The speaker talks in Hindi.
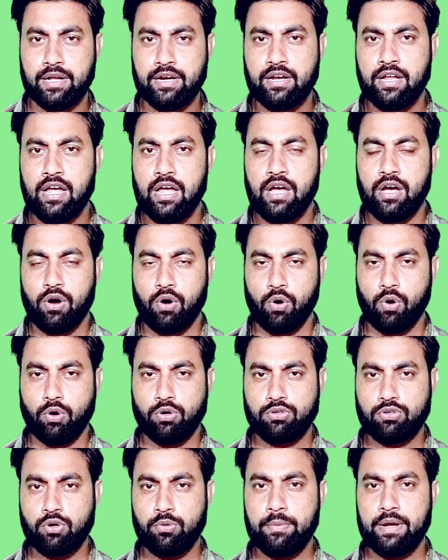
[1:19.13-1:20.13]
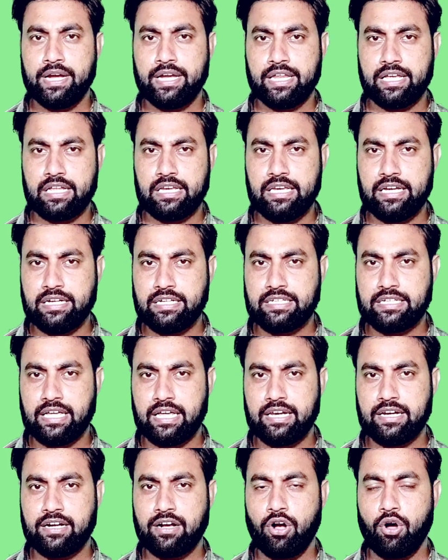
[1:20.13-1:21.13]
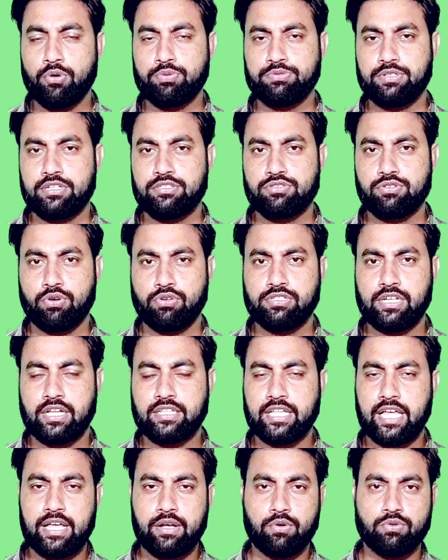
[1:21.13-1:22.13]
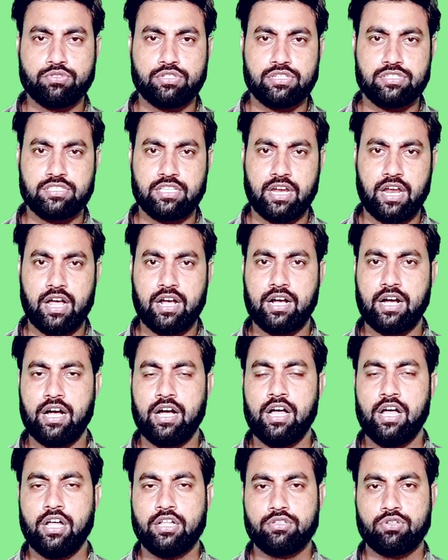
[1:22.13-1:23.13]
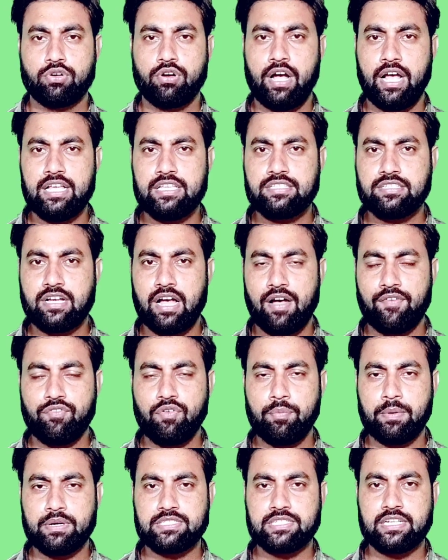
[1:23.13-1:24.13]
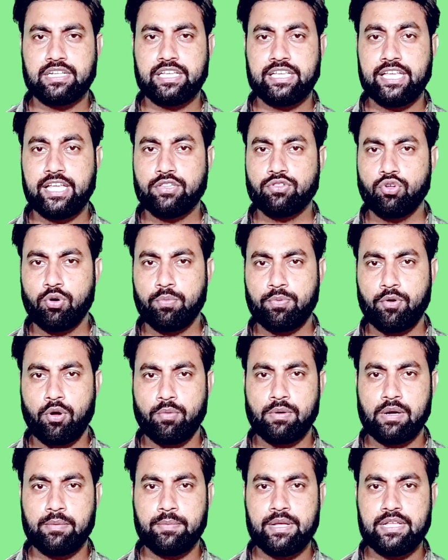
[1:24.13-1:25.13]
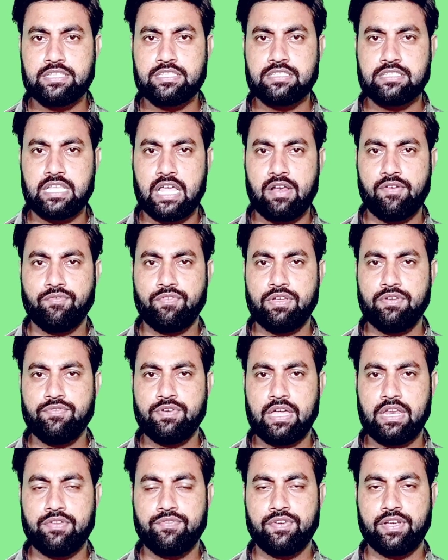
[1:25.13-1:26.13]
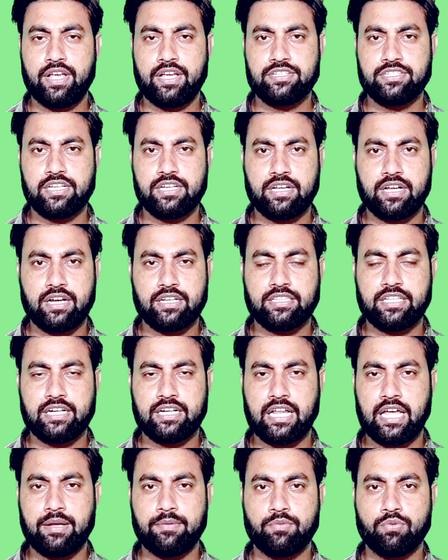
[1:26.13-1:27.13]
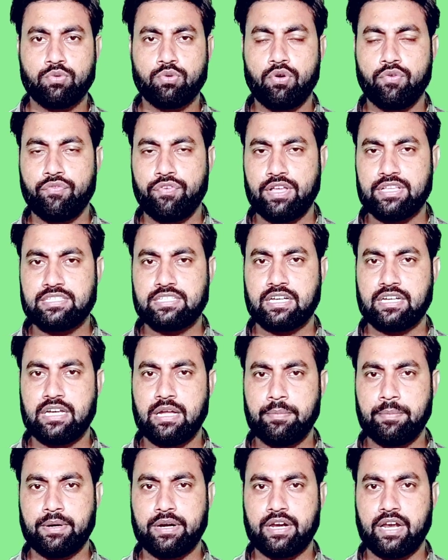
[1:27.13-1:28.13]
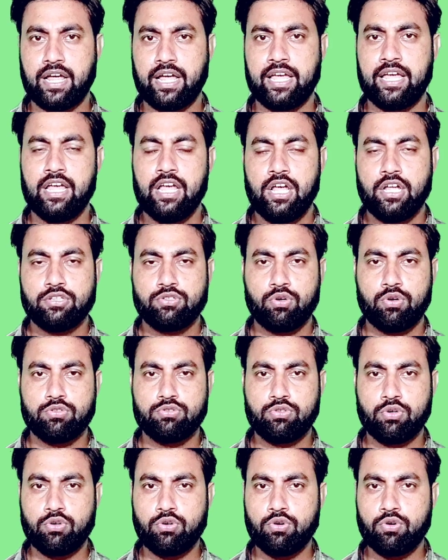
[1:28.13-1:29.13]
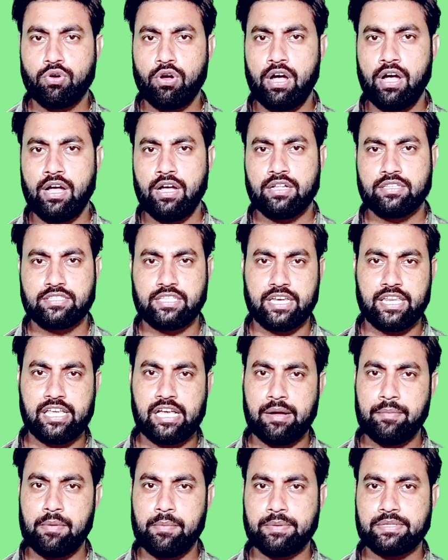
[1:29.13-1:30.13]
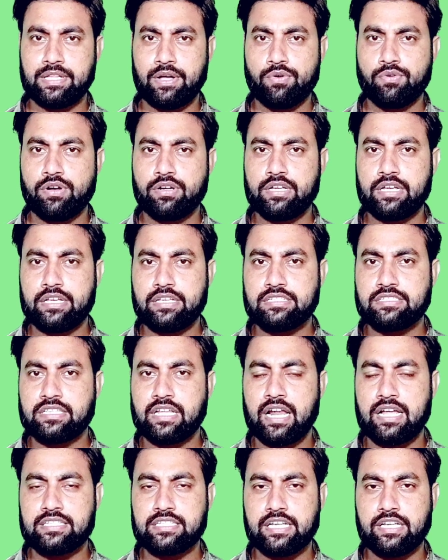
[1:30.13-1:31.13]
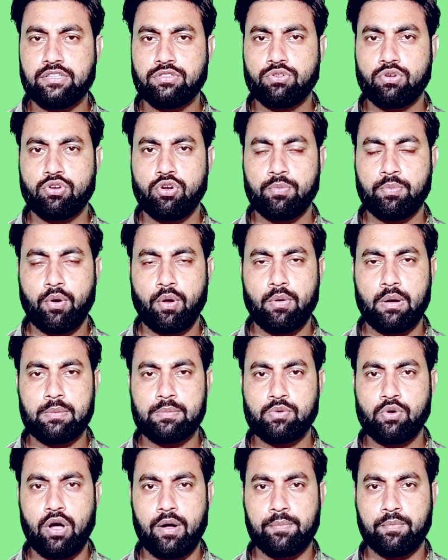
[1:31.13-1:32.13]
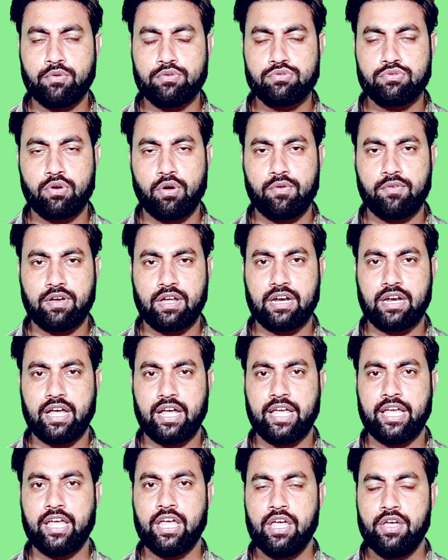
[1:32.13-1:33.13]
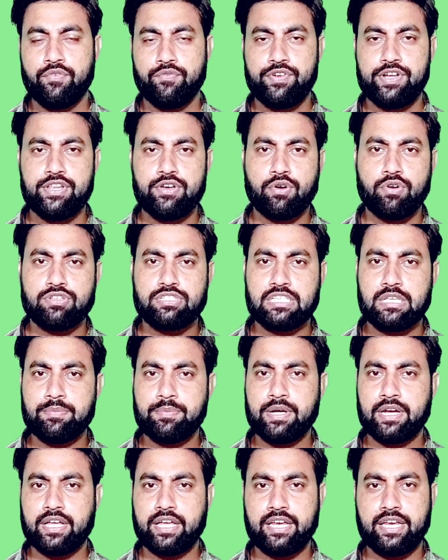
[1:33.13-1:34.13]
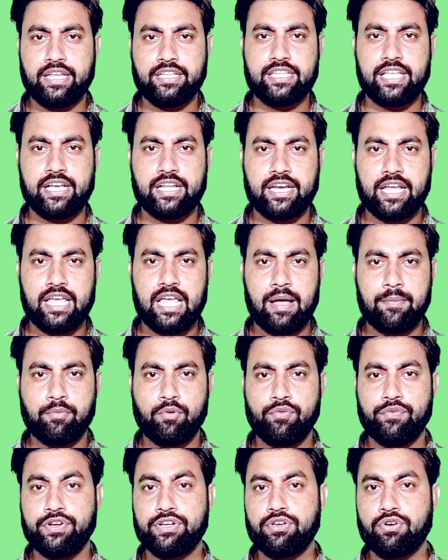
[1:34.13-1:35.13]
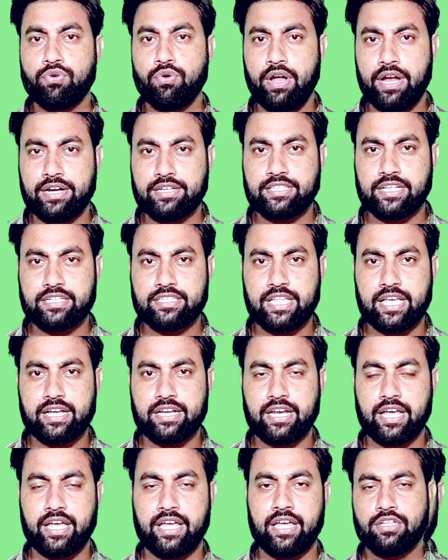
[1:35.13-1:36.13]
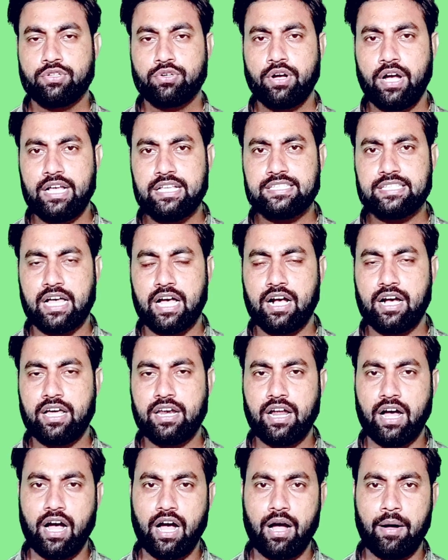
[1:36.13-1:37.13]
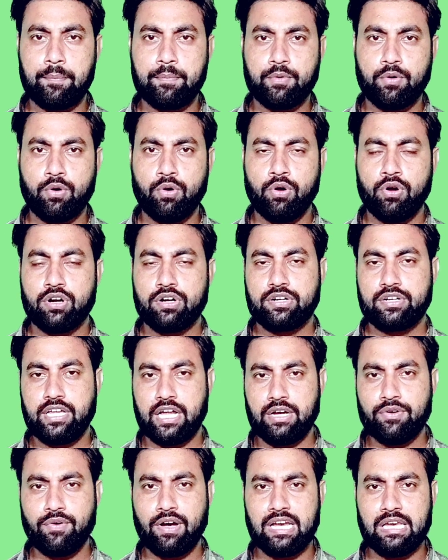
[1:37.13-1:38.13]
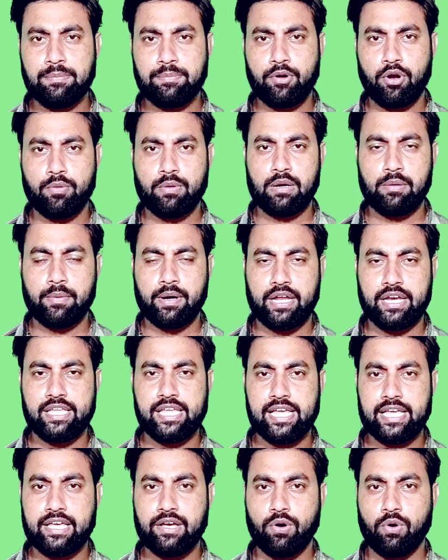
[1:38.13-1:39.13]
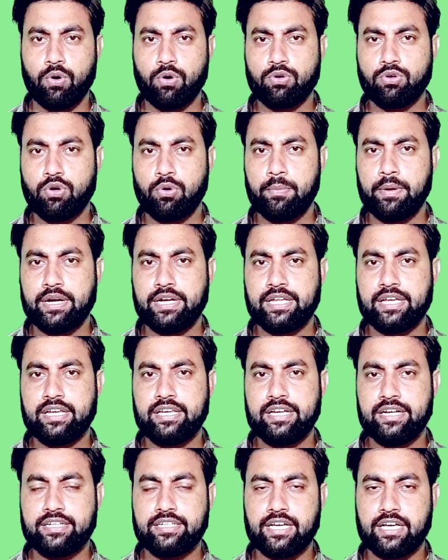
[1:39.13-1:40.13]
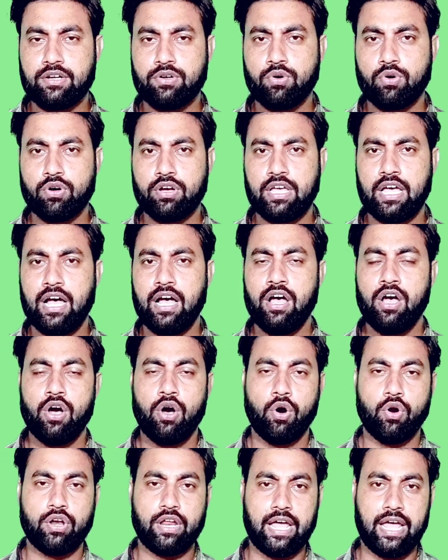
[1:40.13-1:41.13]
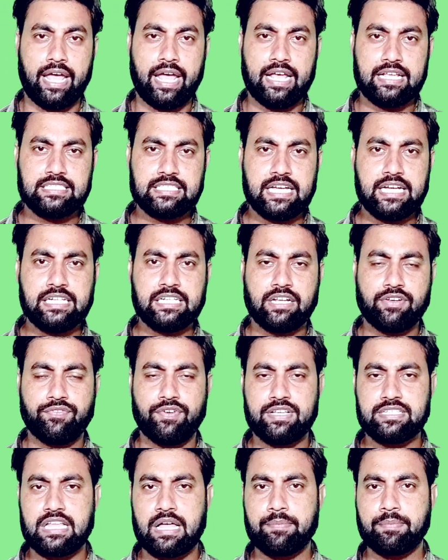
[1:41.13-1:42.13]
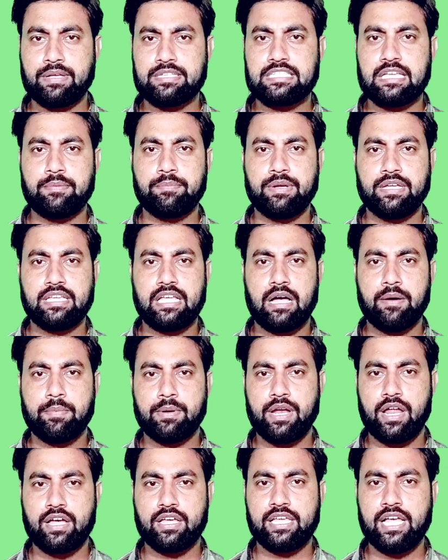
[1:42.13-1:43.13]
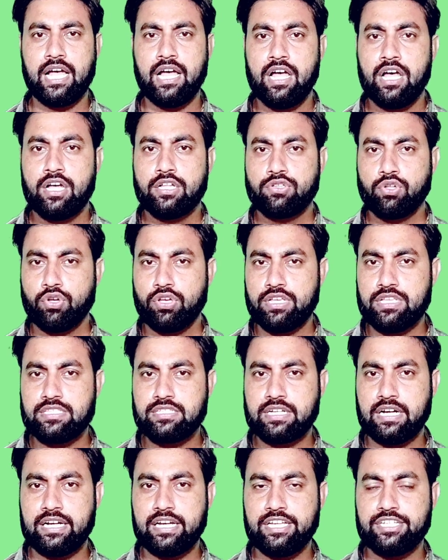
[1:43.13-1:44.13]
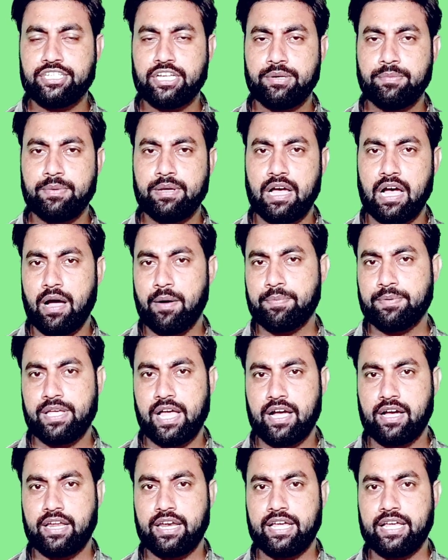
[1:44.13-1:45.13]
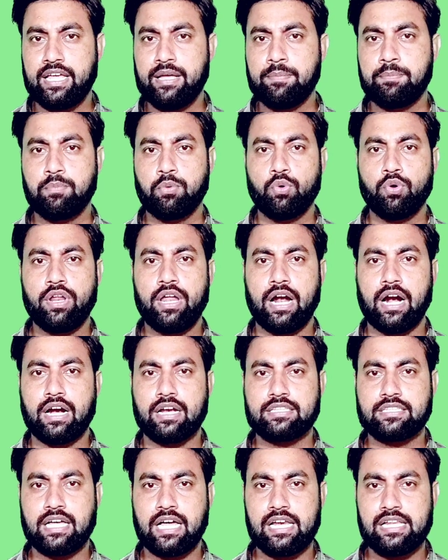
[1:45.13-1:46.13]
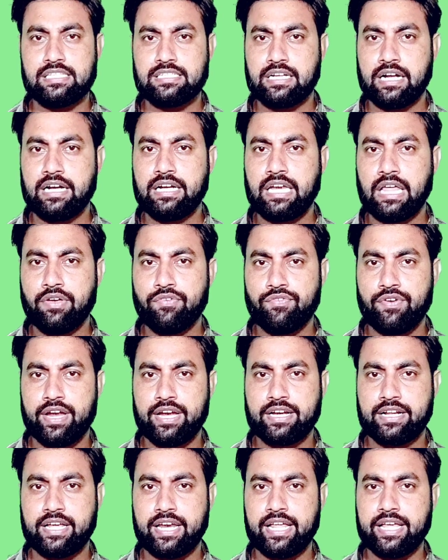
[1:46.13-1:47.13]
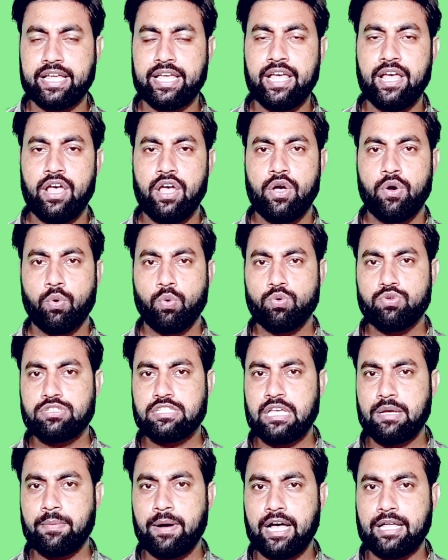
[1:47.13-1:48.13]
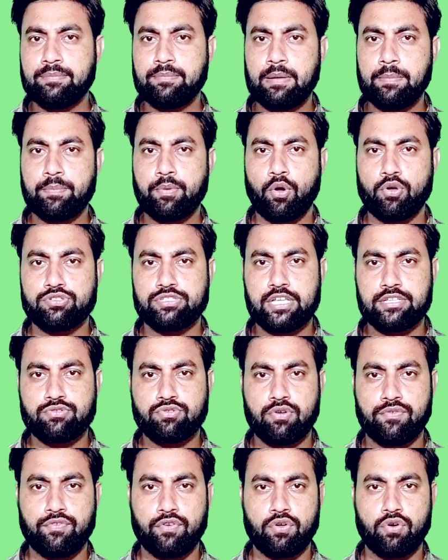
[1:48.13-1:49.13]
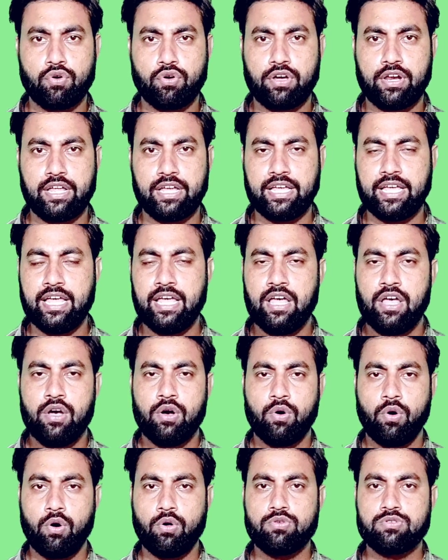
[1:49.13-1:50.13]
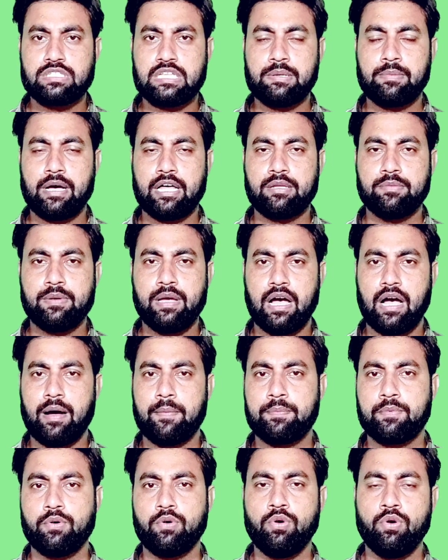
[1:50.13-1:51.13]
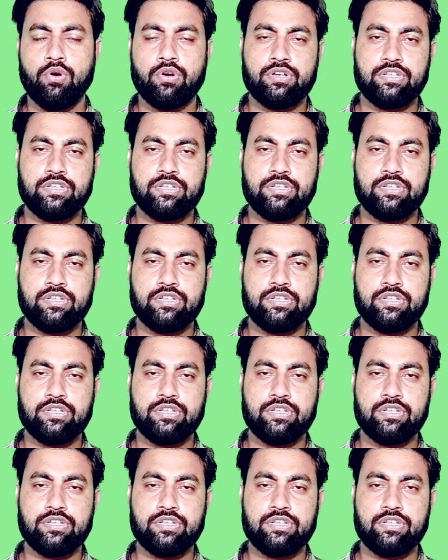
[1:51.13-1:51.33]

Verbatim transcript: पर ऑटोमेटिकली डन का ऑप्शन हो जाता है कुछ इस तरह का तो गाइस काफ़ी पर्सन की ये दो प्रॉब्लम है सेल्फी वेरिफिकेशन करते टाइम उनको फेस करना पड़ रहा है तो दोनों का तरीका मैं बताऊंगा कि किस तरह से इन दोनों प्रॉब्लम को आपको सॉल्व करना है वीडियो को स्किप करके नहीं देखना है आपको वीडियो को एंड तक देखना है तो गाइज अगर आपको डन वाली प्रॉब्लम आ रही है कि ऑटोमेटिकली डन हो गया और ऐसा इंटरफेस आपके सामने यहाँ पर आ गया तो इस कंडीशन में आप क्या करेंगे पूरे अड़तालीस घंटे वेट करेंगे उसके बाद में प्रोसेस को फॉलो करेंगे और उसके बाद में आपको